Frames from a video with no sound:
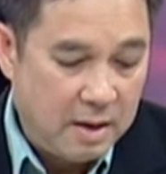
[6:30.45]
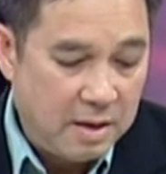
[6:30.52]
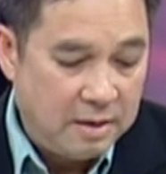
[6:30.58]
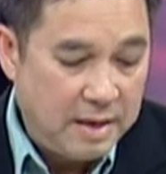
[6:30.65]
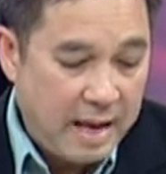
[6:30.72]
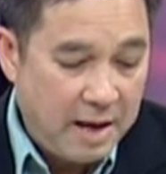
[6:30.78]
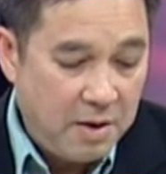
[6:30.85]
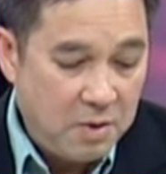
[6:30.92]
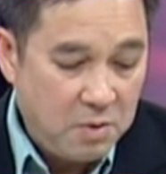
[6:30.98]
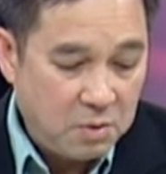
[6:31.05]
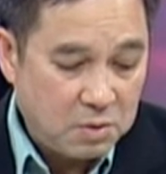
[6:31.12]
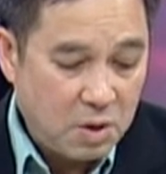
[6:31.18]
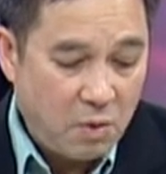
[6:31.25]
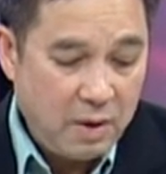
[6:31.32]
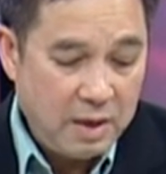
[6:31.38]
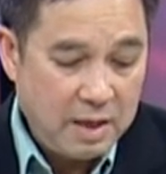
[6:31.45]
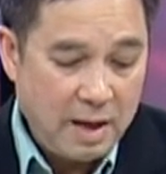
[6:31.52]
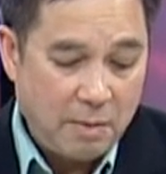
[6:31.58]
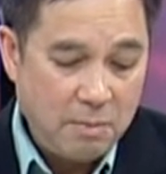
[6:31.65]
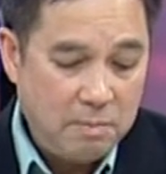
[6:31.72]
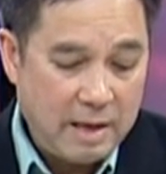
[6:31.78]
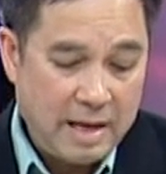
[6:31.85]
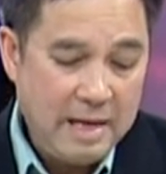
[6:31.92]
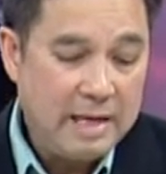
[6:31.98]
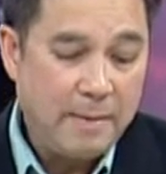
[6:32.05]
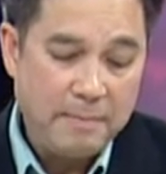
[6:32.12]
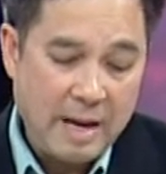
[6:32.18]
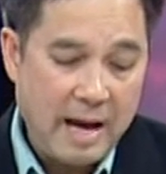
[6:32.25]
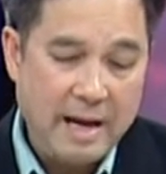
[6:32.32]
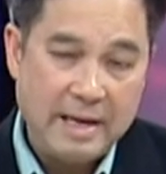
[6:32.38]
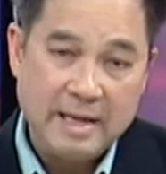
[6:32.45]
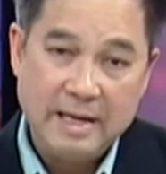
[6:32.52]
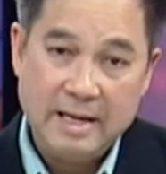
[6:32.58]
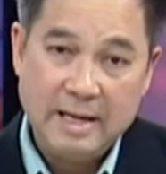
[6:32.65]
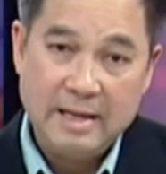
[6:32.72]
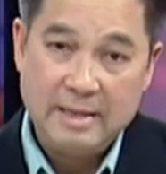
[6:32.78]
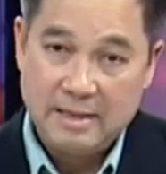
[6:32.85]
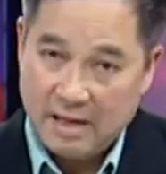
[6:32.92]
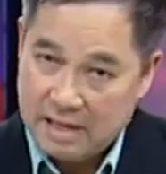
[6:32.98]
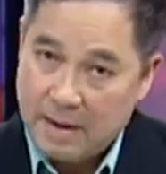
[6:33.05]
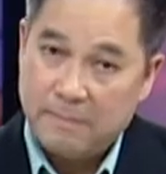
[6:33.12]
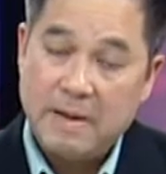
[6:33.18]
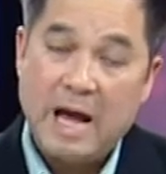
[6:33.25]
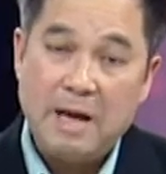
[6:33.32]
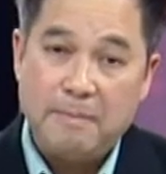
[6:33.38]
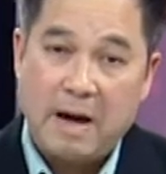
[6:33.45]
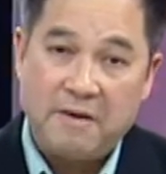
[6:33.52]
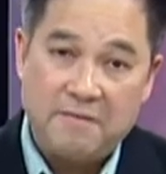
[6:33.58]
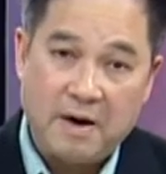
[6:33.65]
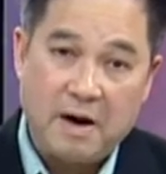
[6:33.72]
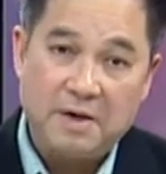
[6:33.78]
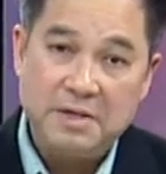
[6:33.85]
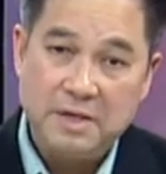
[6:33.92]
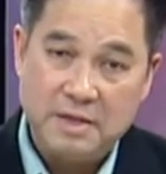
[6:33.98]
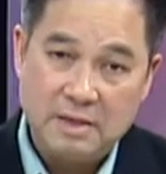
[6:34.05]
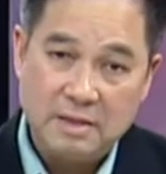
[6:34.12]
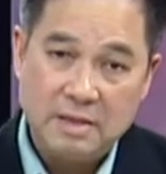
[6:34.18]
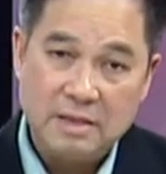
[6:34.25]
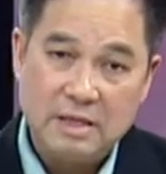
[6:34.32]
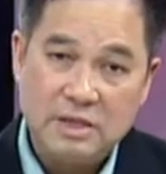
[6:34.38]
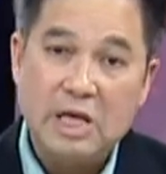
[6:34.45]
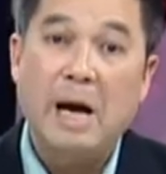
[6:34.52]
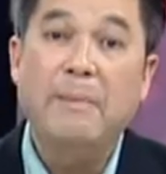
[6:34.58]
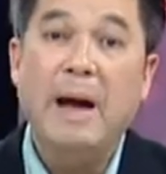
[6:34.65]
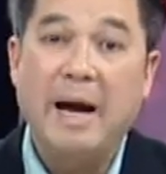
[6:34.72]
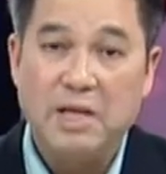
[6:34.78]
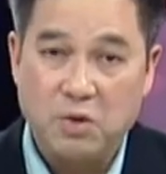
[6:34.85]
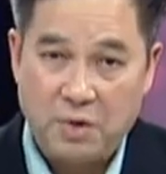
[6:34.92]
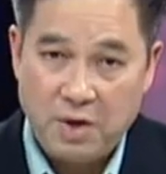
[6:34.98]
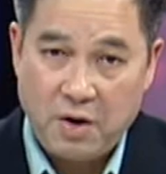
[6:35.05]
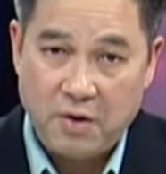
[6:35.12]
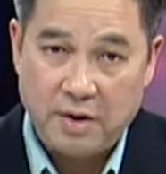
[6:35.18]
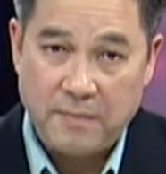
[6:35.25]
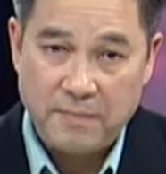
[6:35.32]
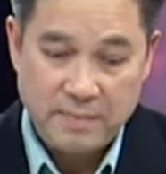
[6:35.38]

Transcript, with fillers: Nếu tôi không lấy năm nay, tức năm nay bà vợ được 62 tuổi rồi.